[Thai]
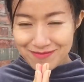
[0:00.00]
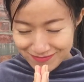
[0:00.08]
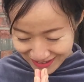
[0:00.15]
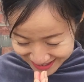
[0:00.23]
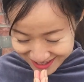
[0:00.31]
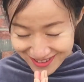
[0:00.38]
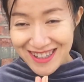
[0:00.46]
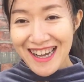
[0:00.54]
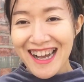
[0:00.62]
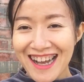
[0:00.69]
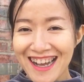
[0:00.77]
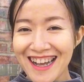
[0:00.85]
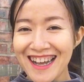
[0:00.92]
ไม่ซึม
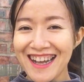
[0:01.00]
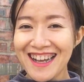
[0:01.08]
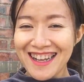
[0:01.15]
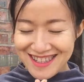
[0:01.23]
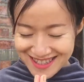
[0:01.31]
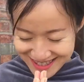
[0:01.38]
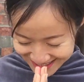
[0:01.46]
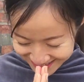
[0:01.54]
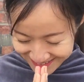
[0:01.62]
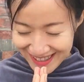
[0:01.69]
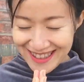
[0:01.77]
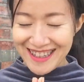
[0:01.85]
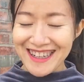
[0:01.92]
ค่ะ ส
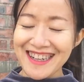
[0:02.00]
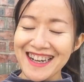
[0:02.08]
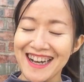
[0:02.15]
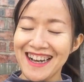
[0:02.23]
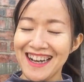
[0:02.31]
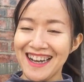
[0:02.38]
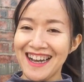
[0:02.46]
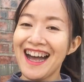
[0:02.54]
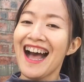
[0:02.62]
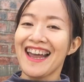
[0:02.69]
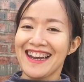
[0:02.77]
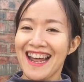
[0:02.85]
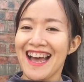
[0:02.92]
วัสดีค่ะ
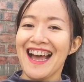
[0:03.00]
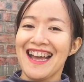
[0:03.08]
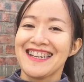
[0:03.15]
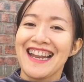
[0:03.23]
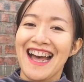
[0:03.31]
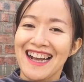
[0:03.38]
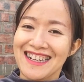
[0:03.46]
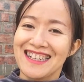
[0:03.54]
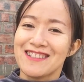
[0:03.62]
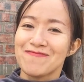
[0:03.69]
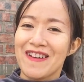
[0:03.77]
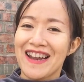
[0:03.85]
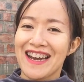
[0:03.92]
หายหน้าหายตา
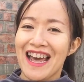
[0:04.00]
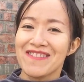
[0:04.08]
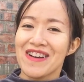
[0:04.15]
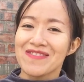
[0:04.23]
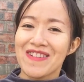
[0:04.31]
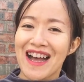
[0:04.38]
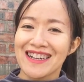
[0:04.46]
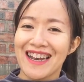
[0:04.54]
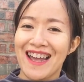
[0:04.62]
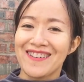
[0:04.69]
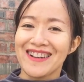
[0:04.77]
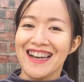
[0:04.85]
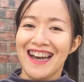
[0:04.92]
กันไปนานมาก ๆ
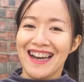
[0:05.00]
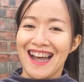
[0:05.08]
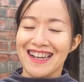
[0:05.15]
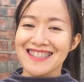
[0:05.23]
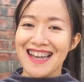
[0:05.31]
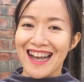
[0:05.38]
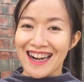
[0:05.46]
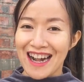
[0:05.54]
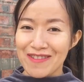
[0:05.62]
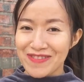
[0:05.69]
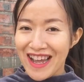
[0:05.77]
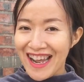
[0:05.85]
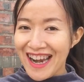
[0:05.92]
แล้วนะคะ หลังจากก
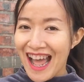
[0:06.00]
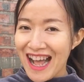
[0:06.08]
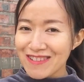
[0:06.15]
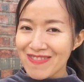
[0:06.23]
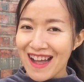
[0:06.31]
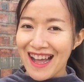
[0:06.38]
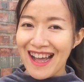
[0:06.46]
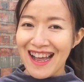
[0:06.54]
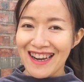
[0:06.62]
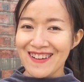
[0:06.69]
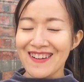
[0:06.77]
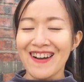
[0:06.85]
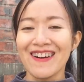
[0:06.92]
ลับหน้านางมา
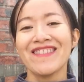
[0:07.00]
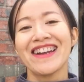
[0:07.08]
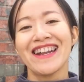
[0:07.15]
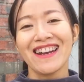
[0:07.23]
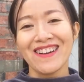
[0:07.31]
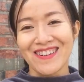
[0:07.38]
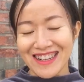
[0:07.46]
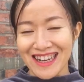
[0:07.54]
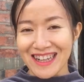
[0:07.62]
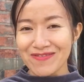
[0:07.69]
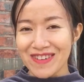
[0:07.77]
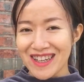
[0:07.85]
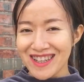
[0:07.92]
แล้วก็ไม่ได้ลงค
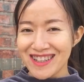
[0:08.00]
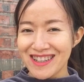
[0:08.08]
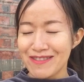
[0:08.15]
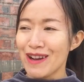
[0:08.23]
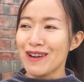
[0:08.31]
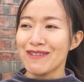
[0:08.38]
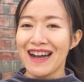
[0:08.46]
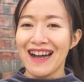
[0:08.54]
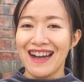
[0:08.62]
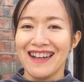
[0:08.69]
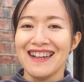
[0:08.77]
ลิปเลย เพราะว่า